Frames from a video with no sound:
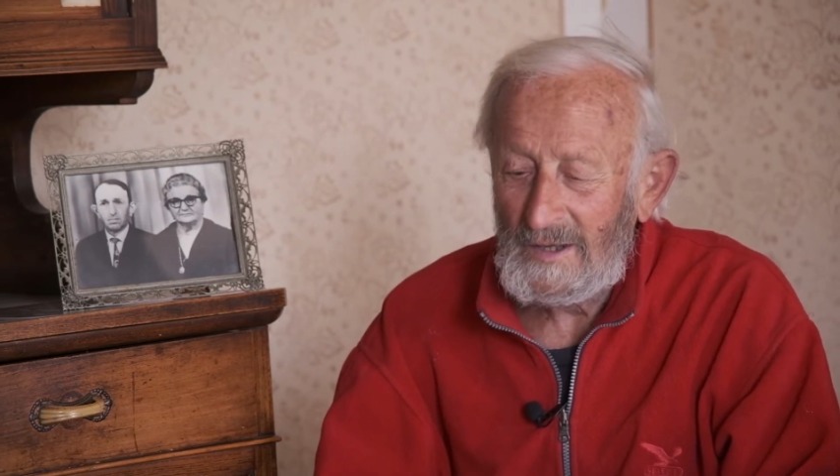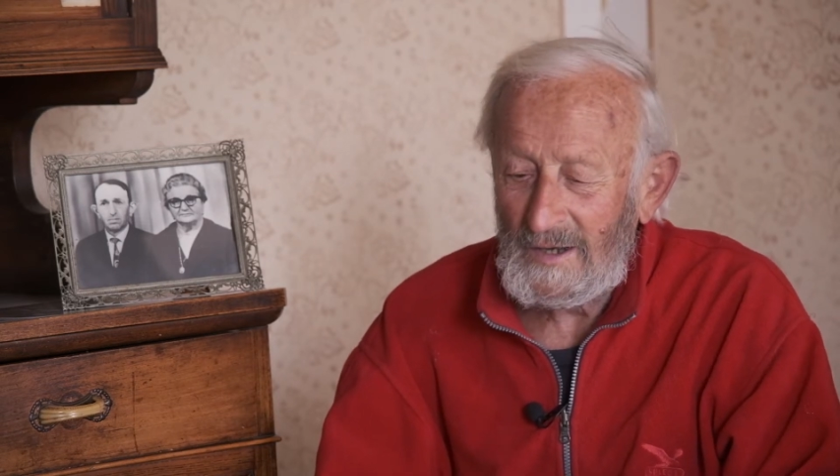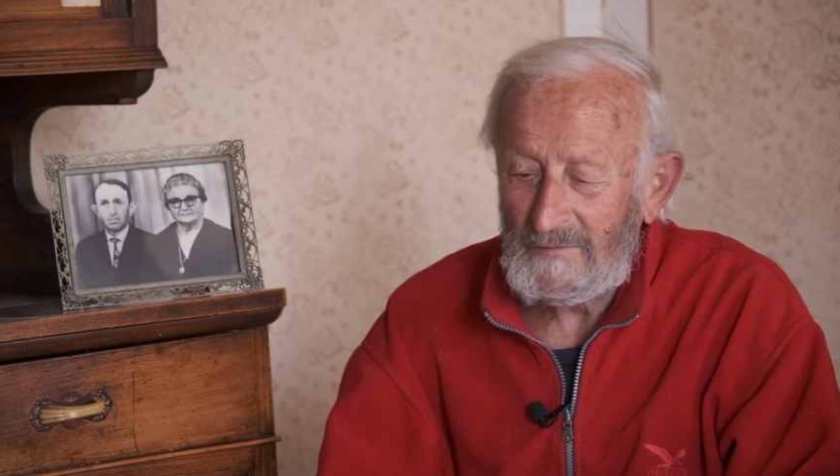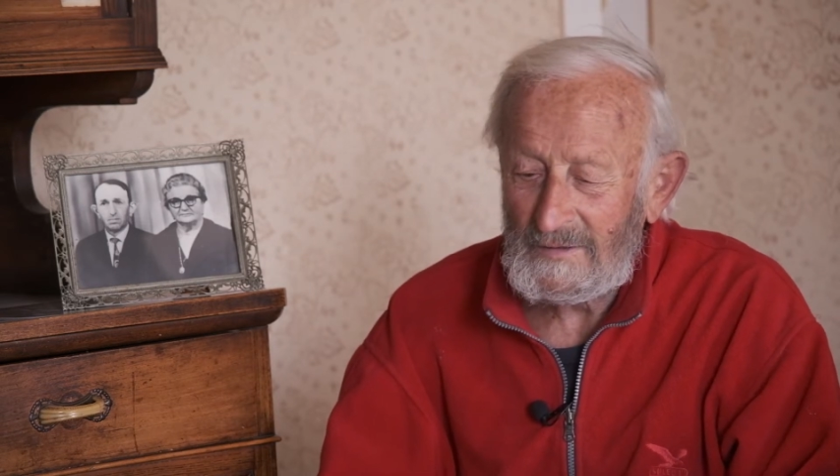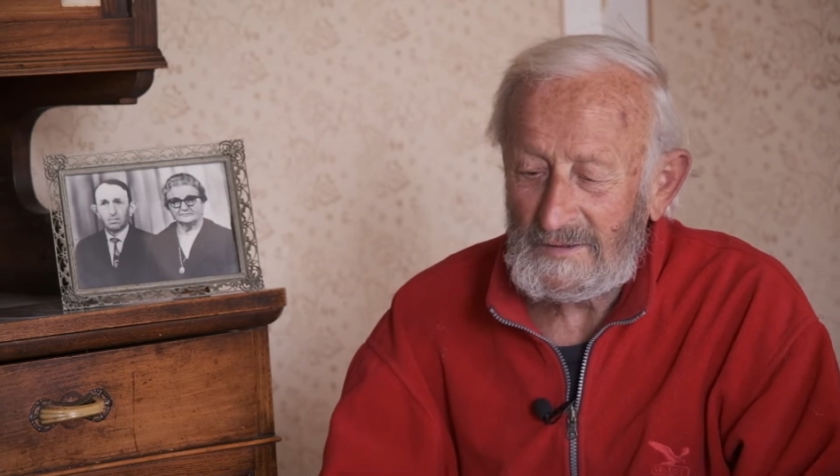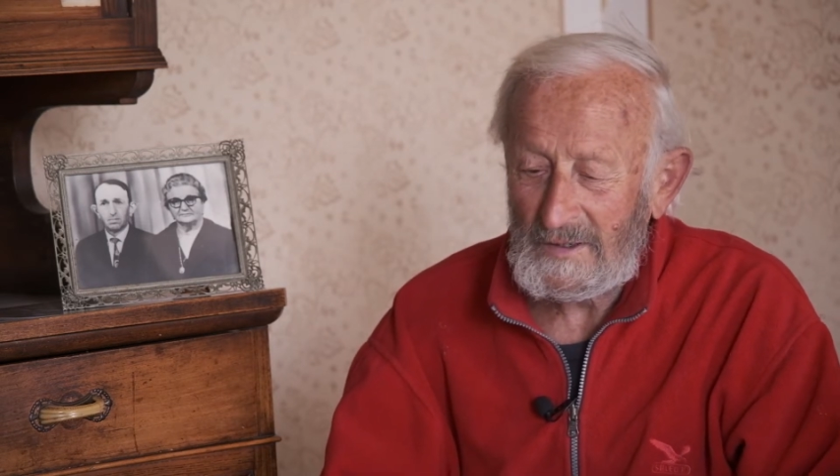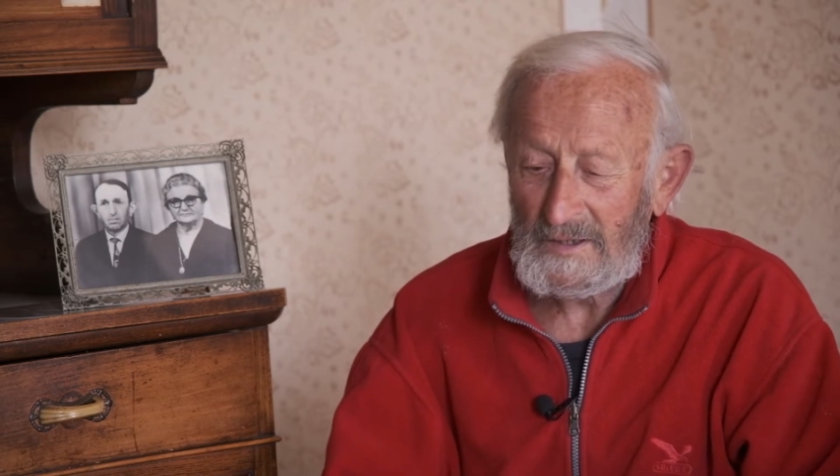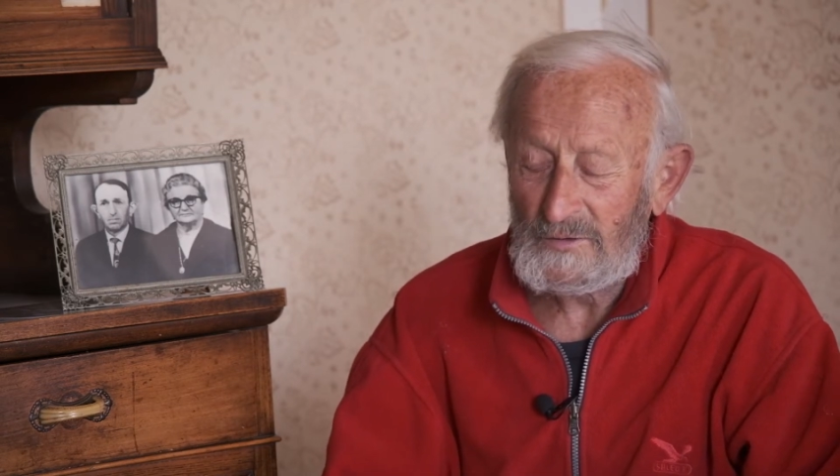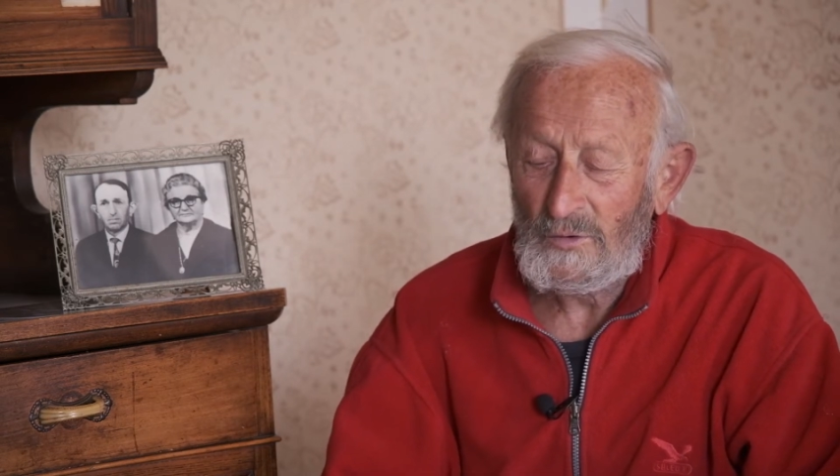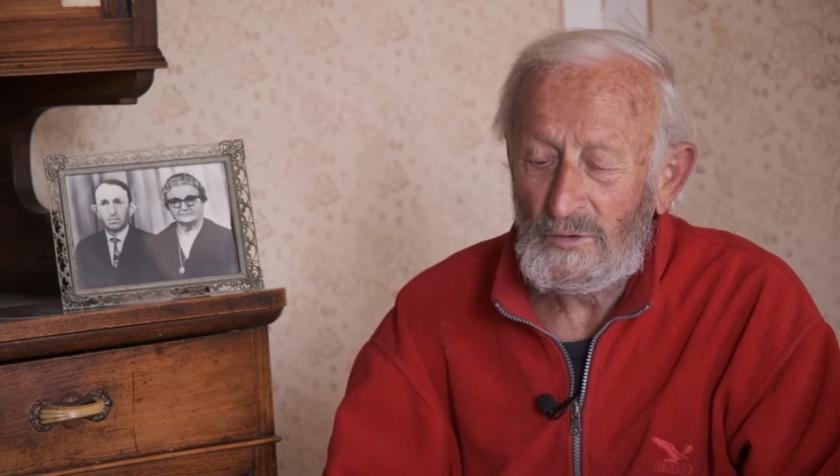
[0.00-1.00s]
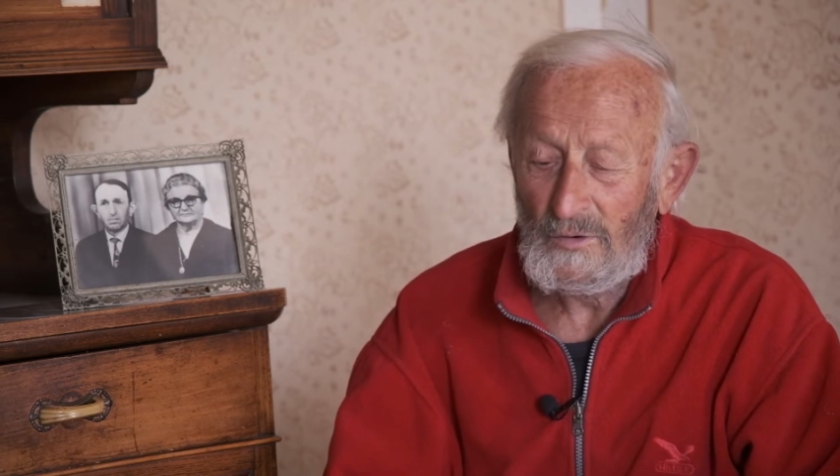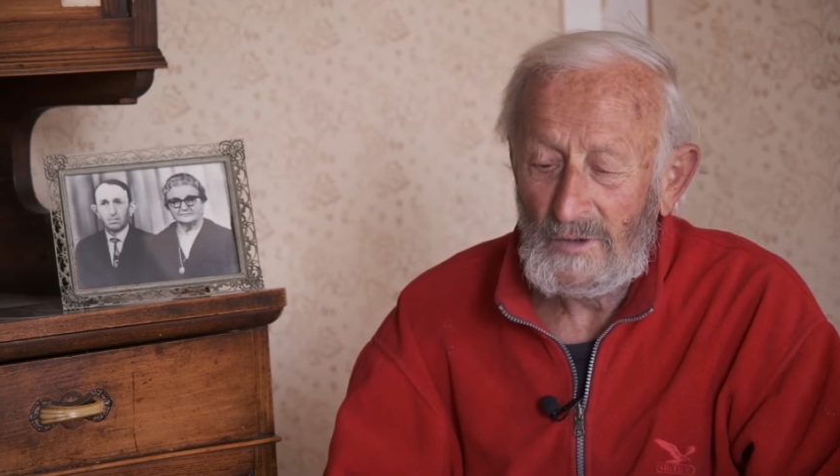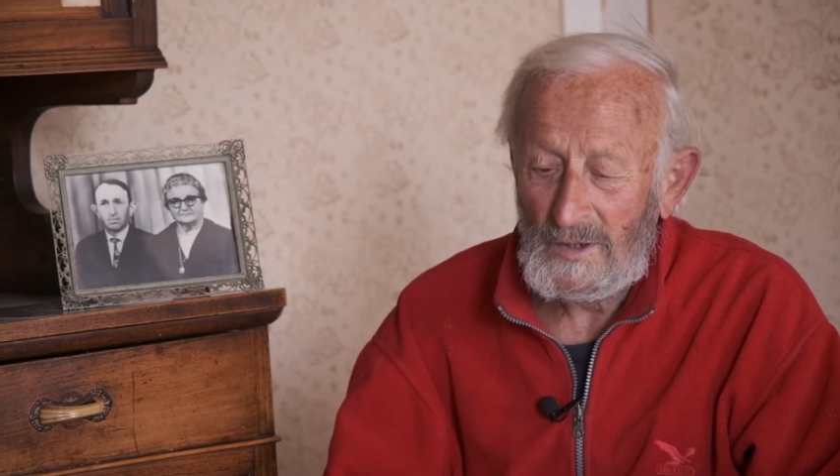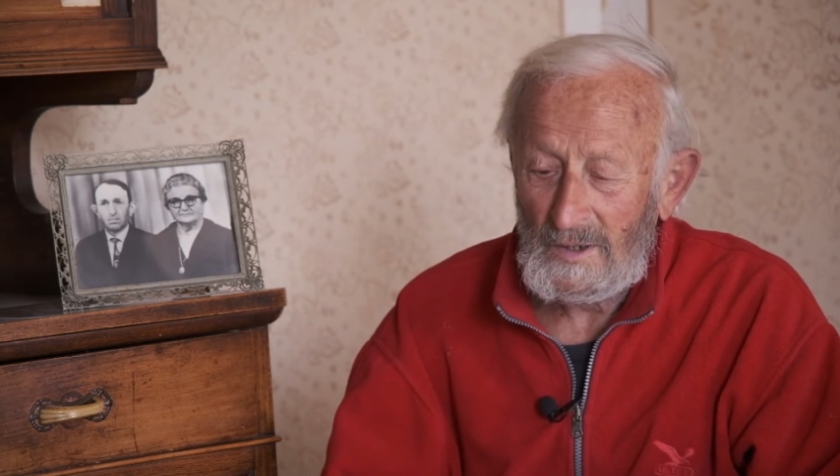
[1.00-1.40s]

credo